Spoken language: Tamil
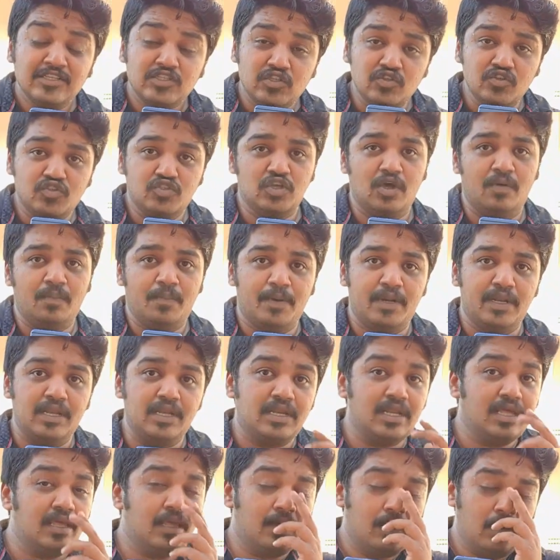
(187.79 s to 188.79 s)
சுவிட்ச் ஆஃப்
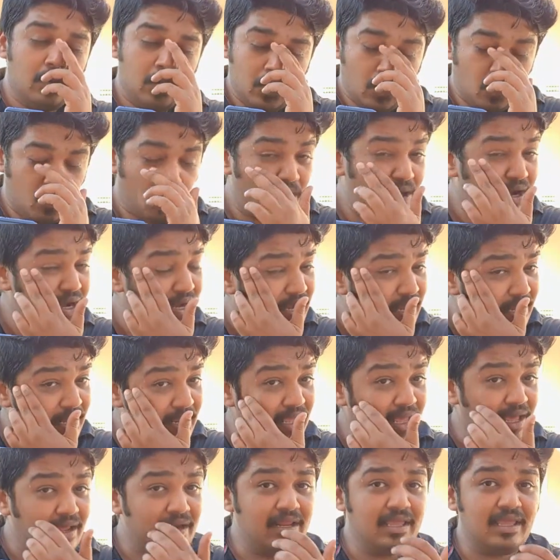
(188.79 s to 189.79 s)
பண்ணிவிட்டு
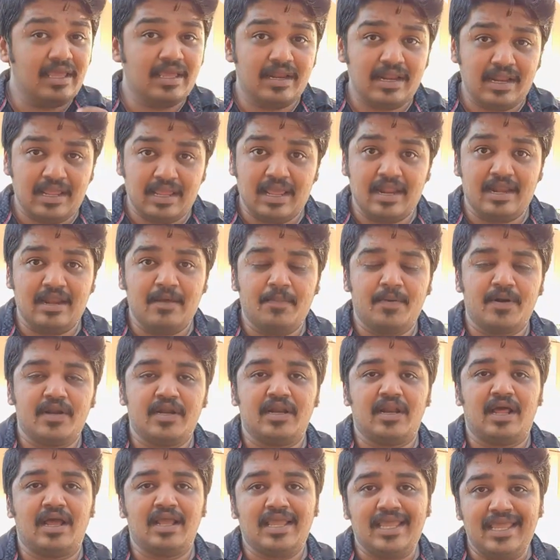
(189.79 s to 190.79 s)
உடனடியாக நீங்கள் என்ன என்ன
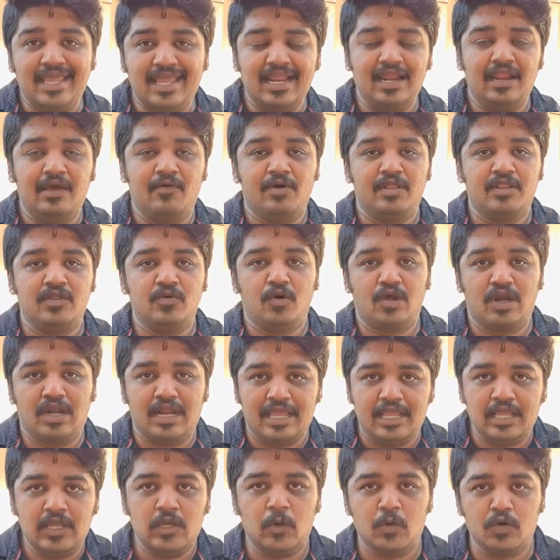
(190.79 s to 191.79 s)
பண்ணுறீங்கன்னா கீழே வந்து ஒரு
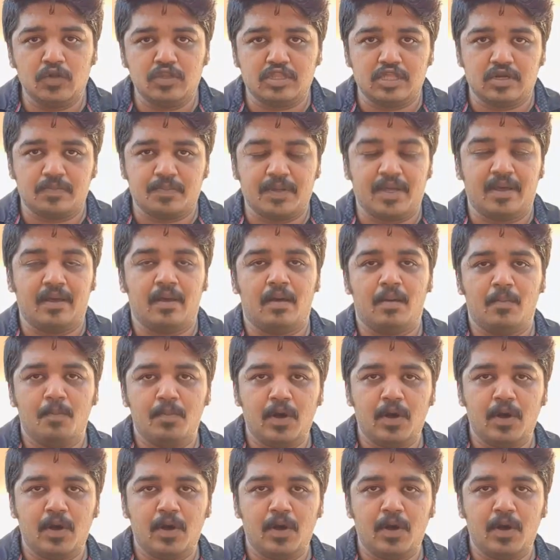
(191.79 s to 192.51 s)
லிங்க் கொடுத்துருப்பேன்